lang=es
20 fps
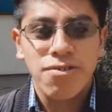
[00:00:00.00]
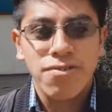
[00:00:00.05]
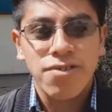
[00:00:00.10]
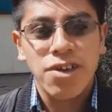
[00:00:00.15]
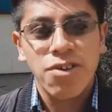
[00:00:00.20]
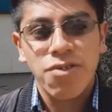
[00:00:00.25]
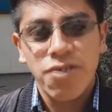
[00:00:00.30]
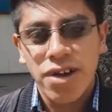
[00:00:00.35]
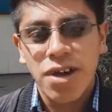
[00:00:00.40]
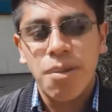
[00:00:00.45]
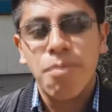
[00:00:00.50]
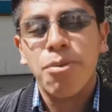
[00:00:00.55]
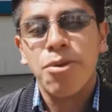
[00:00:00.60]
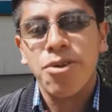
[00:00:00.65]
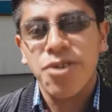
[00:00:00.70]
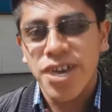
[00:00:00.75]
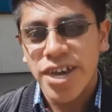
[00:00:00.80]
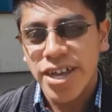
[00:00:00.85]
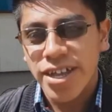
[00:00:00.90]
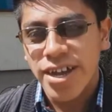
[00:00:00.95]
nos ayudan a
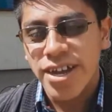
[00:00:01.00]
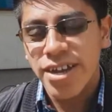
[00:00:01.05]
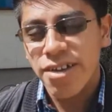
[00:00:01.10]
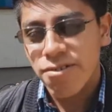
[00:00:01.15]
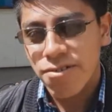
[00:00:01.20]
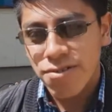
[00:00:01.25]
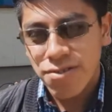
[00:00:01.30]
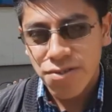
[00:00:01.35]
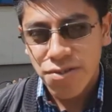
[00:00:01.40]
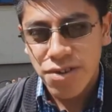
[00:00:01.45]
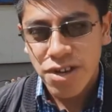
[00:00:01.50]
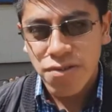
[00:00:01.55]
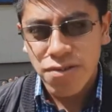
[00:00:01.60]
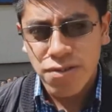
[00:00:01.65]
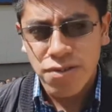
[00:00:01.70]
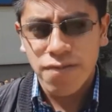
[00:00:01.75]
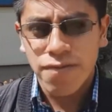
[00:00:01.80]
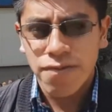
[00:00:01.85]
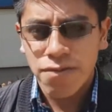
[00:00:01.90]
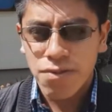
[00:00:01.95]
proyectar y construir
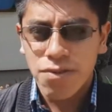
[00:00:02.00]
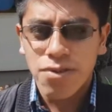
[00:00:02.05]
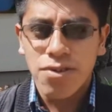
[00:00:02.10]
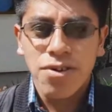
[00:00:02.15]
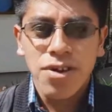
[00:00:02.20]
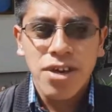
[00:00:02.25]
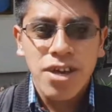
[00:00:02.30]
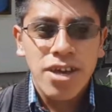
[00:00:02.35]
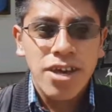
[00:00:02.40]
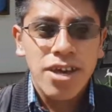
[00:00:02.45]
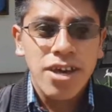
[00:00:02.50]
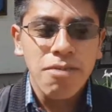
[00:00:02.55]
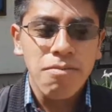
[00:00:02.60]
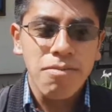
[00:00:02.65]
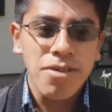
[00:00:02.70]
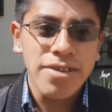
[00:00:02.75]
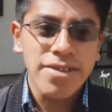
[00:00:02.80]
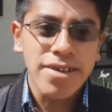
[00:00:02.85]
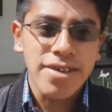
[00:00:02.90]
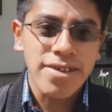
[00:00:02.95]
nuestro futuro en
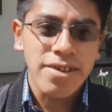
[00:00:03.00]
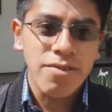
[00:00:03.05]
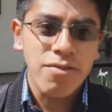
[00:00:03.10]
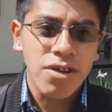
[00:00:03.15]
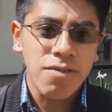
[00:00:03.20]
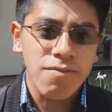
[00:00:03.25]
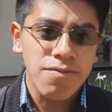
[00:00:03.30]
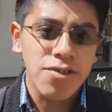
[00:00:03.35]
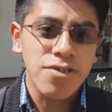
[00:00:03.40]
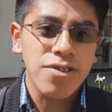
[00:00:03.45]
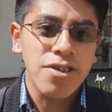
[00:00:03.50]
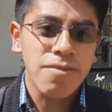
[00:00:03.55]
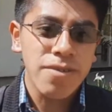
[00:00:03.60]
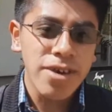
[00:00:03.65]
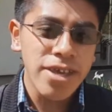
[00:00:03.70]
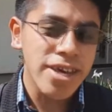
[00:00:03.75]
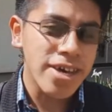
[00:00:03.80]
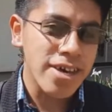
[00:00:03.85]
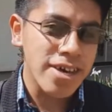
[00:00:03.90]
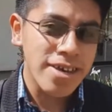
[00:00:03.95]
vistas a una opción de
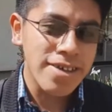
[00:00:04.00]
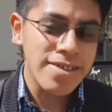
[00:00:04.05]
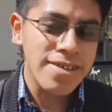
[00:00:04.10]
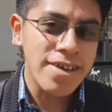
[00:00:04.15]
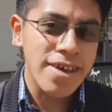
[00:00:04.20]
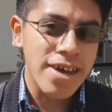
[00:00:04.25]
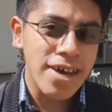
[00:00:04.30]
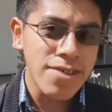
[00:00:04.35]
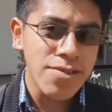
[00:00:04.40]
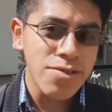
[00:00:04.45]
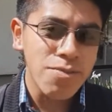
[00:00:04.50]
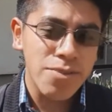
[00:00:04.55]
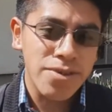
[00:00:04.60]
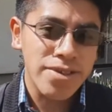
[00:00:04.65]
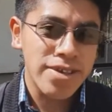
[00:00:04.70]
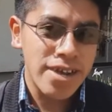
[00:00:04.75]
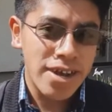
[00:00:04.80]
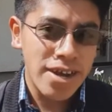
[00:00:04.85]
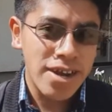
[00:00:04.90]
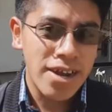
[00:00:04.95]
vida, y en este caso
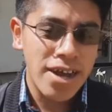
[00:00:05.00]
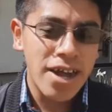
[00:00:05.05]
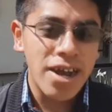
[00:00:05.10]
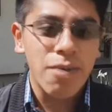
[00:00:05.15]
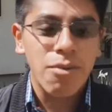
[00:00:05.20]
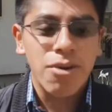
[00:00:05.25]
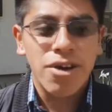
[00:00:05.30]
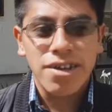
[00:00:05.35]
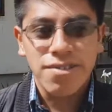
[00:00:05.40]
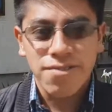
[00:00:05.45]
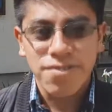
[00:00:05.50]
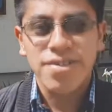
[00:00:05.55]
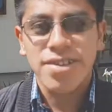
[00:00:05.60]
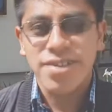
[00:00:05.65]
pues a la vocación